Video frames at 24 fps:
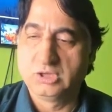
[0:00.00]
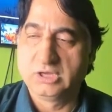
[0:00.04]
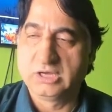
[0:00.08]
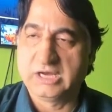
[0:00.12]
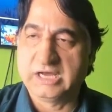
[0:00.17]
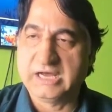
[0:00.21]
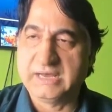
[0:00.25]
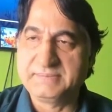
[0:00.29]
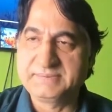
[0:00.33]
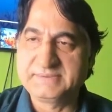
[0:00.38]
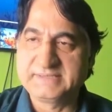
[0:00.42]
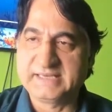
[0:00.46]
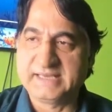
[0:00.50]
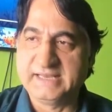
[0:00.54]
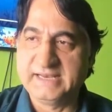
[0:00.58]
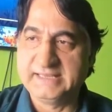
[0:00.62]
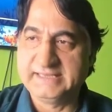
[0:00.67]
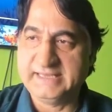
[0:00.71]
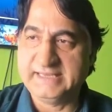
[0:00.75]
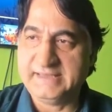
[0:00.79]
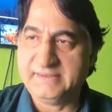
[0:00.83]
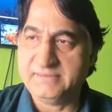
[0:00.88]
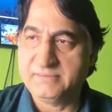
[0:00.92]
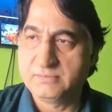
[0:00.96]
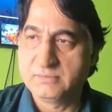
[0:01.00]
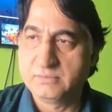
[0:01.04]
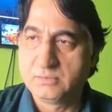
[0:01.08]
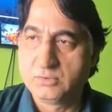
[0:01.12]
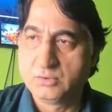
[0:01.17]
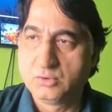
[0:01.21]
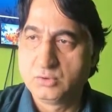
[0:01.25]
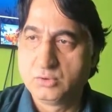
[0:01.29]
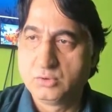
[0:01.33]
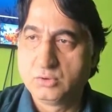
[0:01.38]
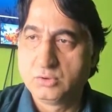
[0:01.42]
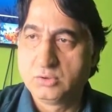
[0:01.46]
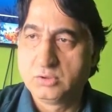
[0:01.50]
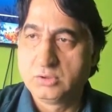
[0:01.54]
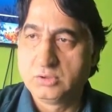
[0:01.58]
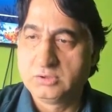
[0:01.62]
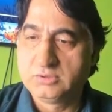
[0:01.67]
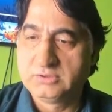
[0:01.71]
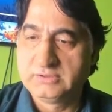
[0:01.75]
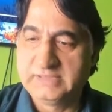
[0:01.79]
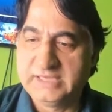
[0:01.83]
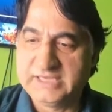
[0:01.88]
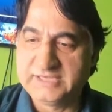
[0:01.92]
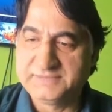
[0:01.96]
Hapishanede
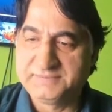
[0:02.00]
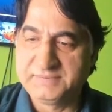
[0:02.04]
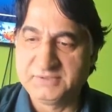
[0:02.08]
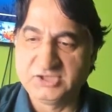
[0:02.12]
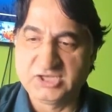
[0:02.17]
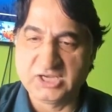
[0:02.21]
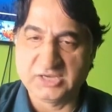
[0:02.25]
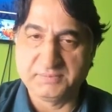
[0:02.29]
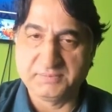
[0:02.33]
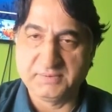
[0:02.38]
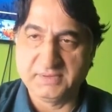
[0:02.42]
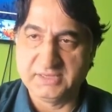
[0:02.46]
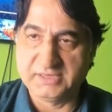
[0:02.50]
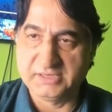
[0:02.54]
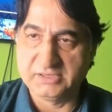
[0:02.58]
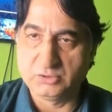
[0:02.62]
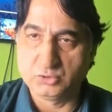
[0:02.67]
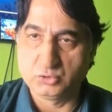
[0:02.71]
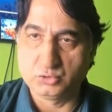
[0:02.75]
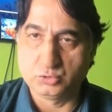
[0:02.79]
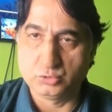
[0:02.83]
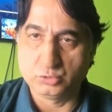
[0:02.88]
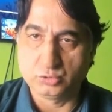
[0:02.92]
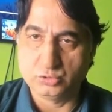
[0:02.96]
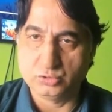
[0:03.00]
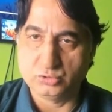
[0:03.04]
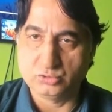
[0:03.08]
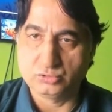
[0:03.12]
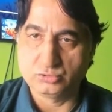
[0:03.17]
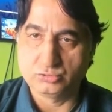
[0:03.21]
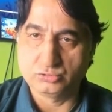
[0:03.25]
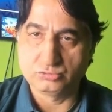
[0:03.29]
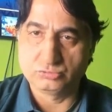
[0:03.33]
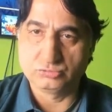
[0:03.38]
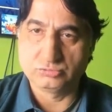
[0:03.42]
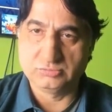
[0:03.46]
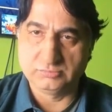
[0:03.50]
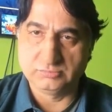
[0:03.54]
tespih çekmelerini istiyoruz.